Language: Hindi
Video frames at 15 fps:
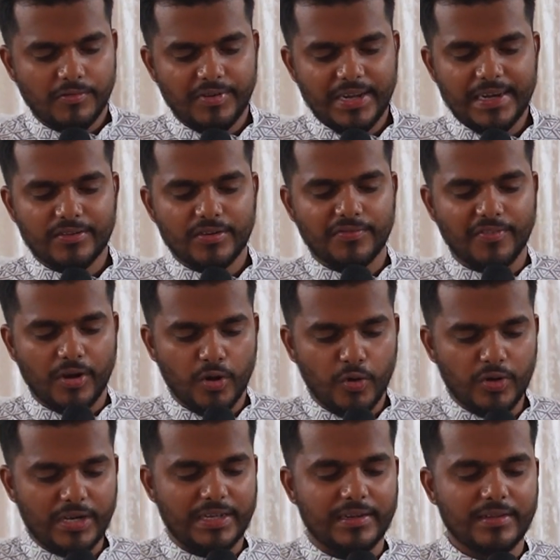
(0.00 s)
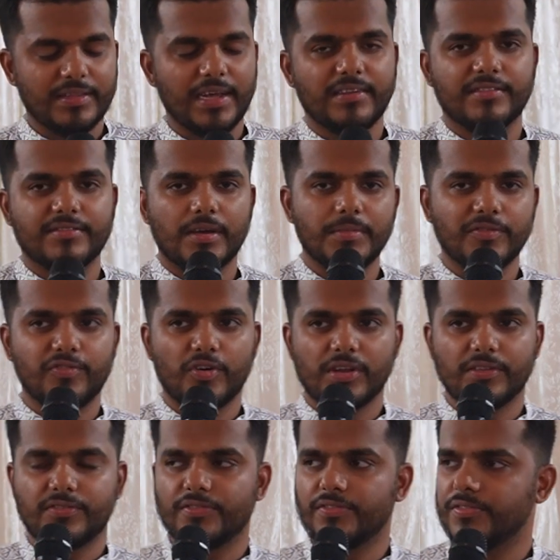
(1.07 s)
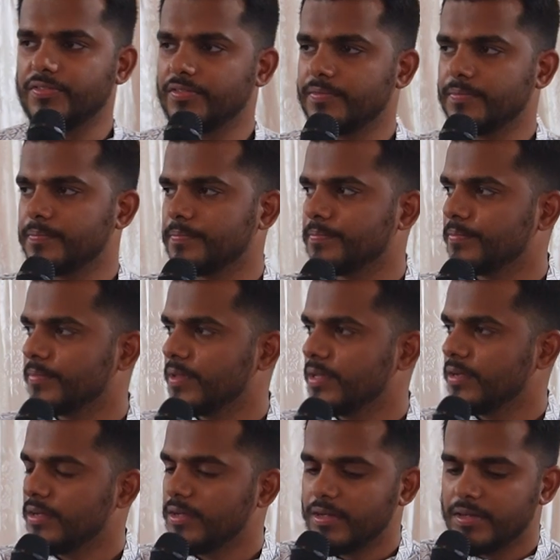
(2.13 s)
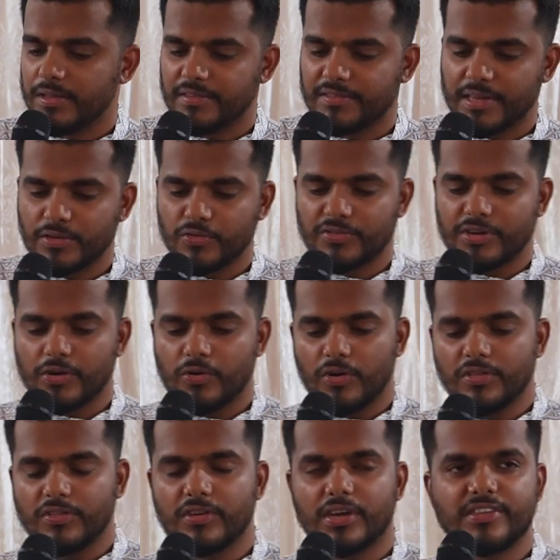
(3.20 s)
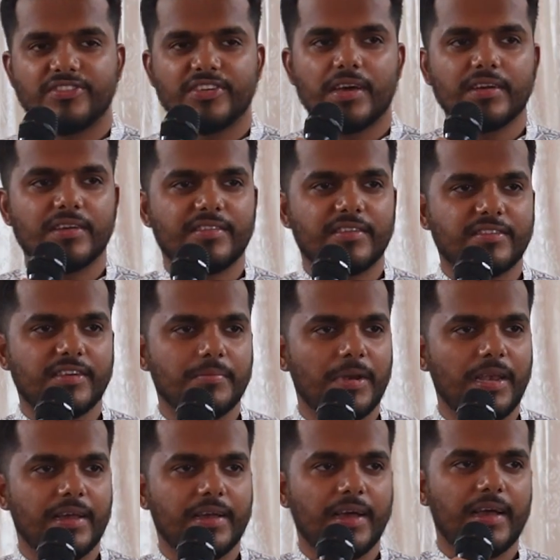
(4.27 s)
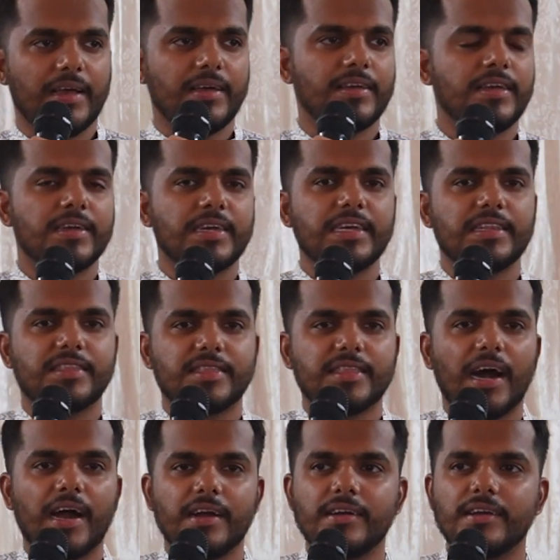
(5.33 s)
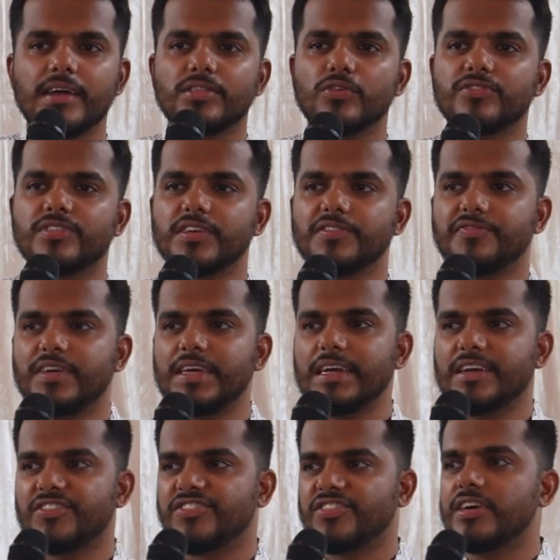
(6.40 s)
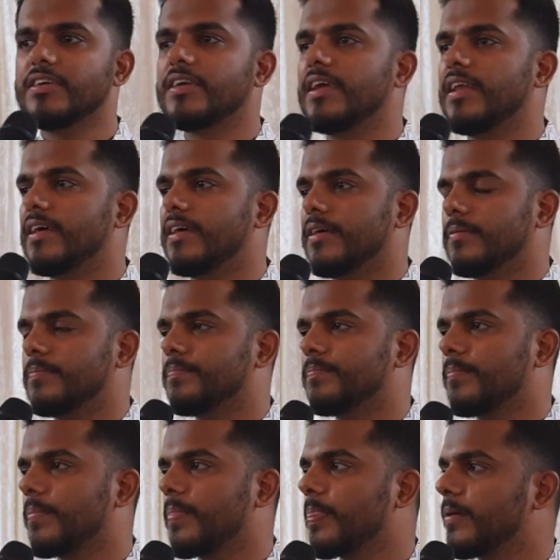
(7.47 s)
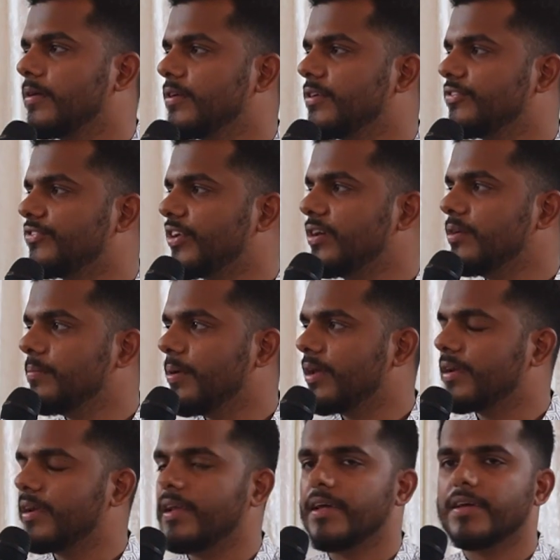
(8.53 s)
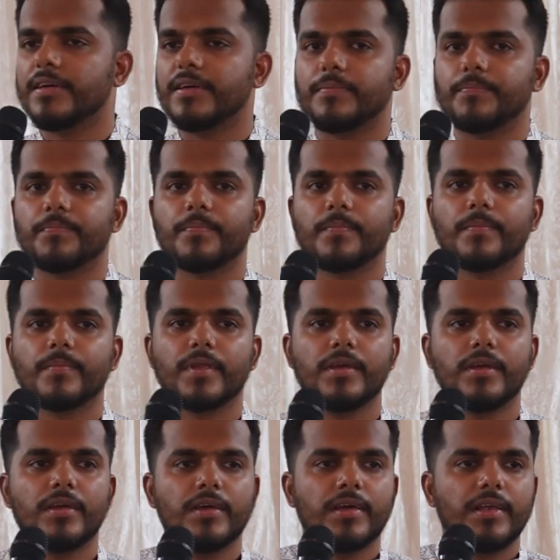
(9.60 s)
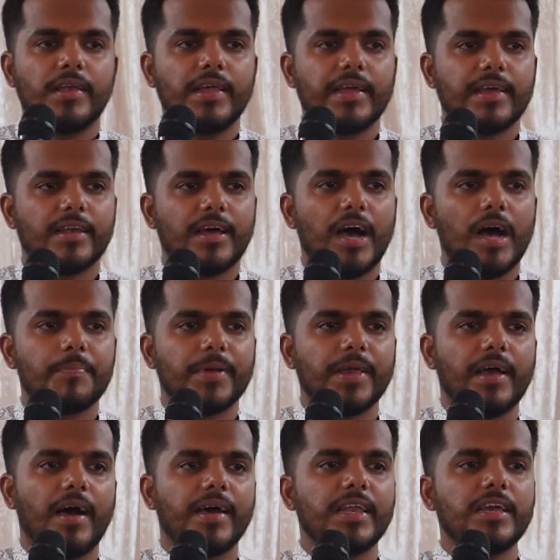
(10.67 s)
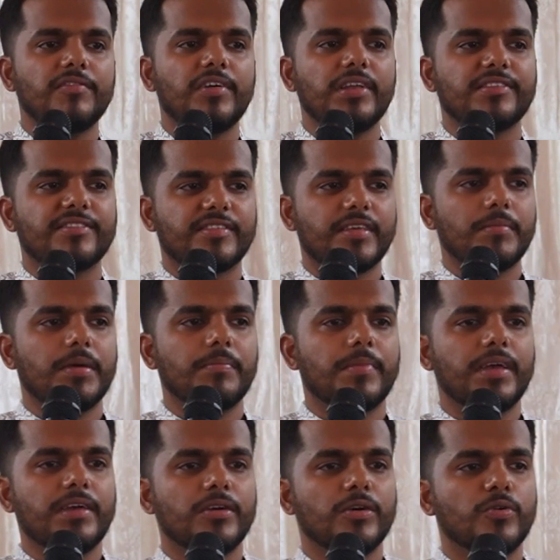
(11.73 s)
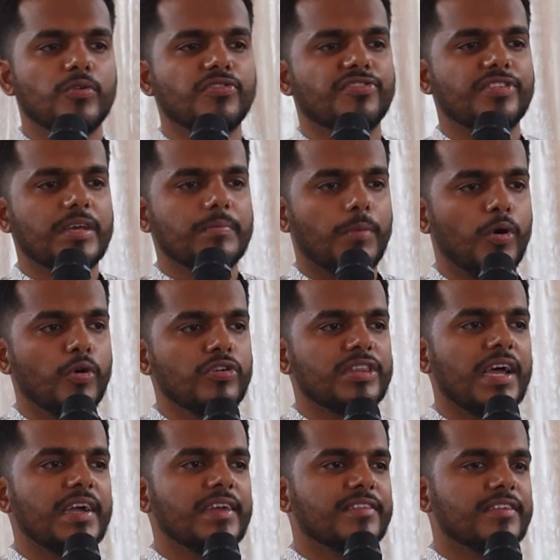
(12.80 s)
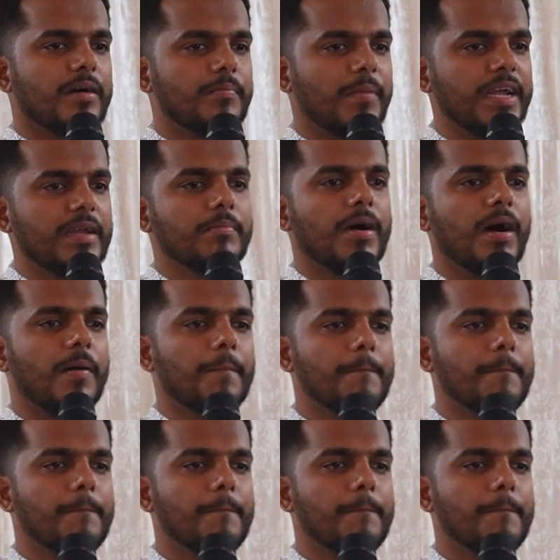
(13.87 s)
वेट ऑफ ग्लोरी दैट इज कमिंग फॉर अस इसलिए दूसरा कॉरिंदर का चार का सत्रह में लिखा है कि ताड़ना तो सिर्फ एक क्षण के लिए है क्षण भर के लिए है लेकिन आपके आने वाले समय में उससे बहुतायत का महिमा